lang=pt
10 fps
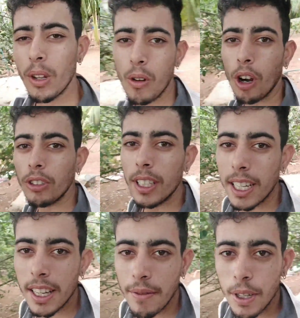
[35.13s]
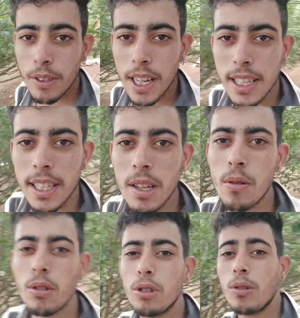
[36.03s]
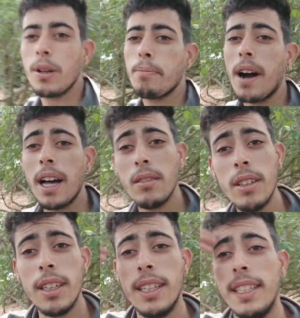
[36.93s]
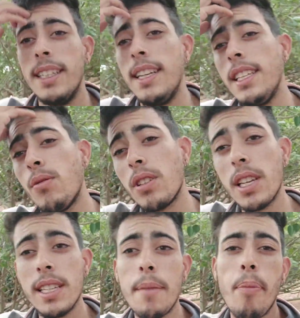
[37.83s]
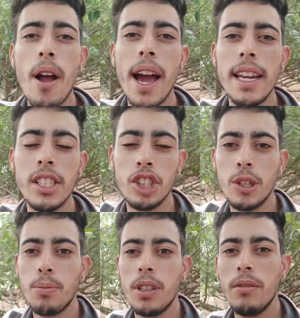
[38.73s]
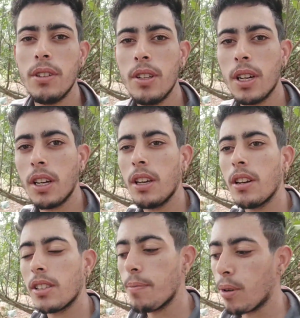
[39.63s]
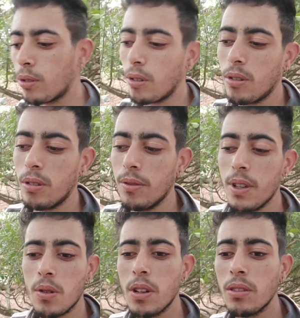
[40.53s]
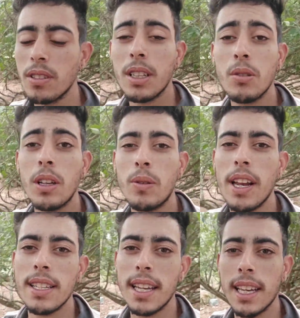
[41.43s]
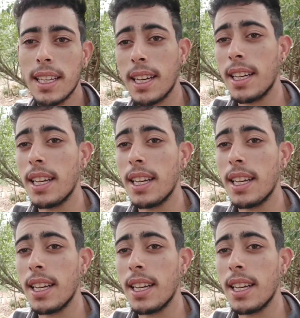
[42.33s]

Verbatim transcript: eu não gosto de trazer vídeos assim quando eu estou gripado. E se vocês apoiarem esse tipo de vídeo aqui, ó, sempre eu tô, vez quando, dando uma atualizada aqui na